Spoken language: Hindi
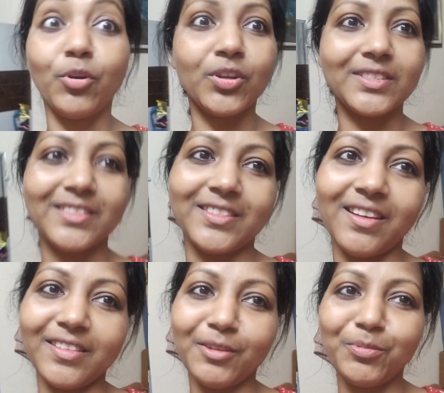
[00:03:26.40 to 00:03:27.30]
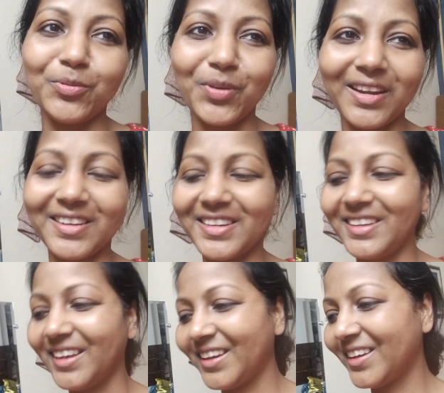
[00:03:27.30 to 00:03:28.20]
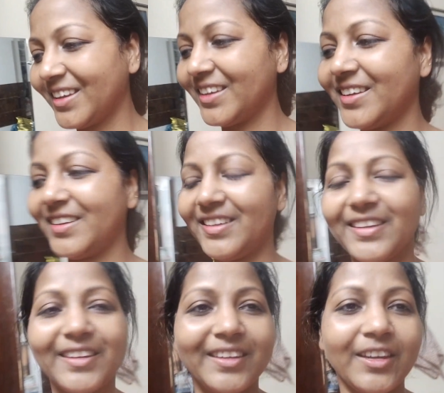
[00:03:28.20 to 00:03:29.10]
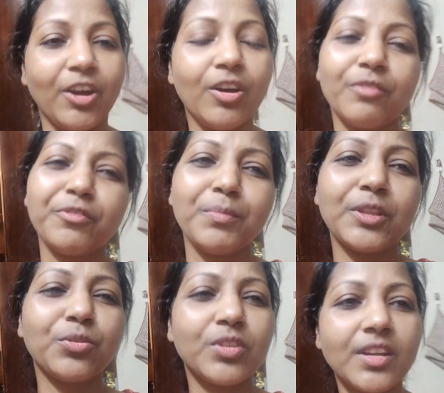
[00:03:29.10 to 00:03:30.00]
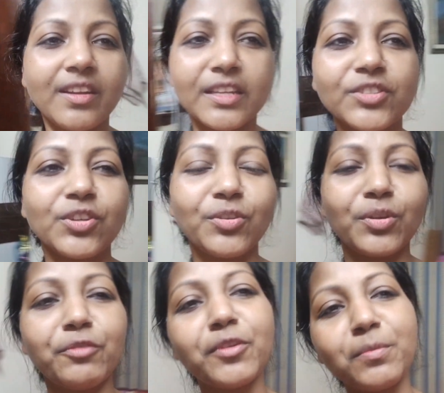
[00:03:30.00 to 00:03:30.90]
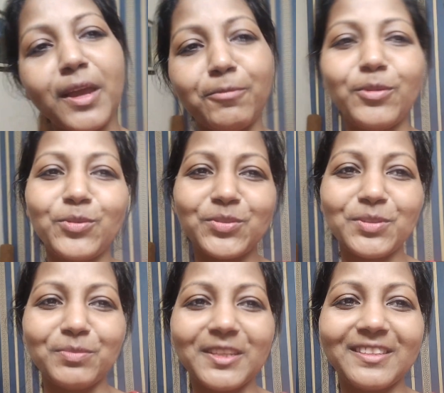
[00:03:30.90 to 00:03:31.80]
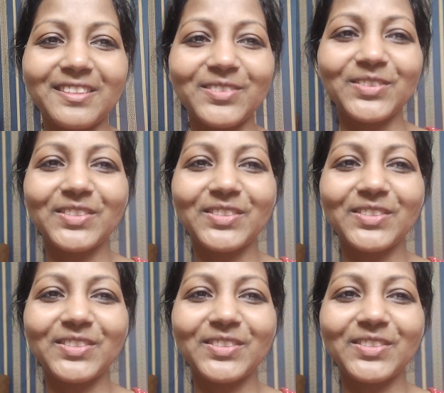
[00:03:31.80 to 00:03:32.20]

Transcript: बहुत ज़्यादा भूख लग रही है और फिर मैं थोड़ी देर रेस्ट करूँगी फिर मैं आप लोगों से मिलती हूँ